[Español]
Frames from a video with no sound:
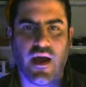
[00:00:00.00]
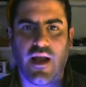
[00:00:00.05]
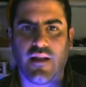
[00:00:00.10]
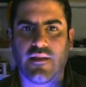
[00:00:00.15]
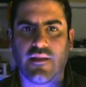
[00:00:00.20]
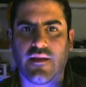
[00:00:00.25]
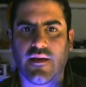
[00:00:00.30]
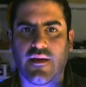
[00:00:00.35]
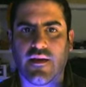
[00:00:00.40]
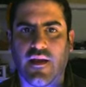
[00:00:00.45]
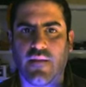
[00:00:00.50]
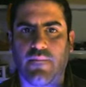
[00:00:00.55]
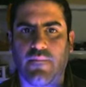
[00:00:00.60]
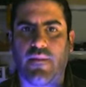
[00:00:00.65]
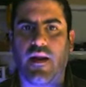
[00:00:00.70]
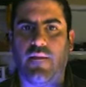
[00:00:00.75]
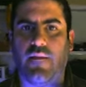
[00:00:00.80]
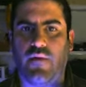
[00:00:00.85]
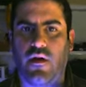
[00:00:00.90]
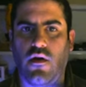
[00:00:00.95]
Alt-G
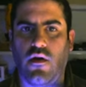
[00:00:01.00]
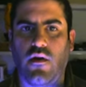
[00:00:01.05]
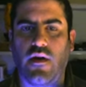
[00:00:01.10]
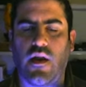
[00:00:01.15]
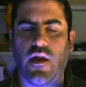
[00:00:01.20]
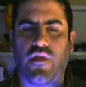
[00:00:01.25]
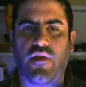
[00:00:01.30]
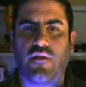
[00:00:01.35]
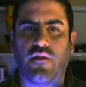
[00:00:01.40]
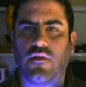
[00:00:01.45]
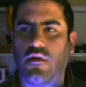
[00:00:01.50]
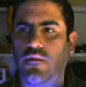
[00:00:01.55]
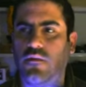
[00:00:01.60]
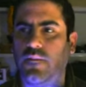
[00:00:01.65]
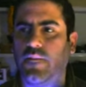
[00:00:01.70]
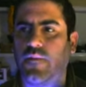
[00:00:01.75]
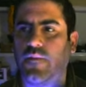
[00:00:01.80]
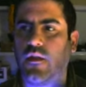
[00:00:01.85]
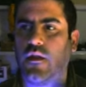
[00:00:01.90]
para ponerlo en el centro.